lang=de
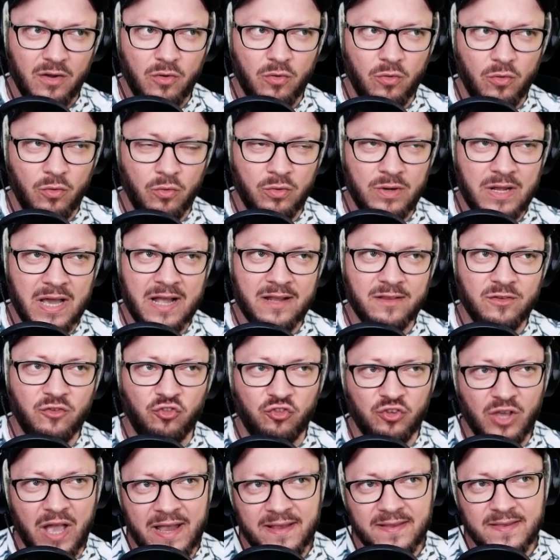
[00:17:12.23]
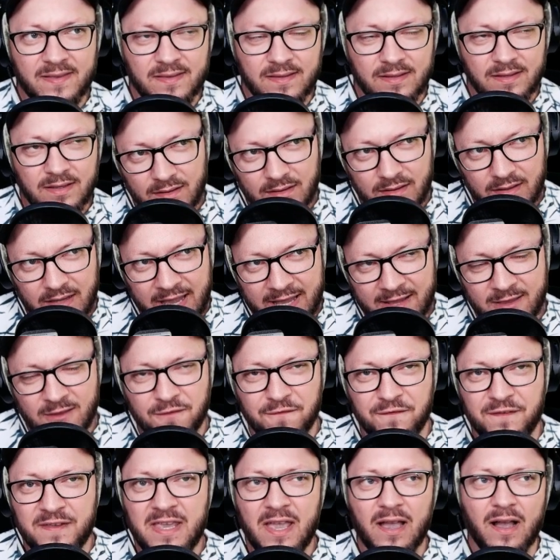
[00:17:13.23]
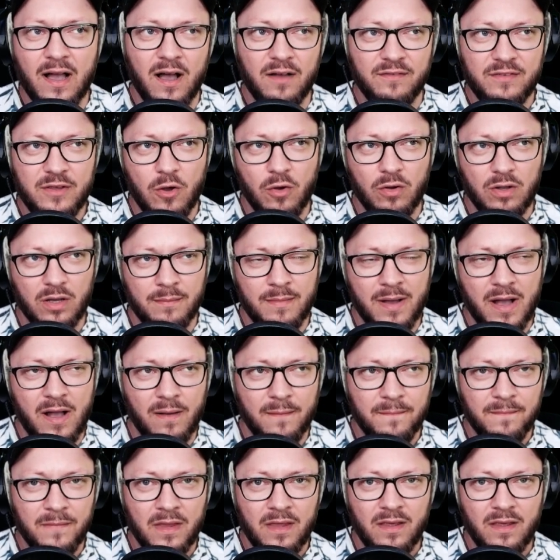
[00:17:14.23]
Oder ein scheiß Endvierer, wie auch immer.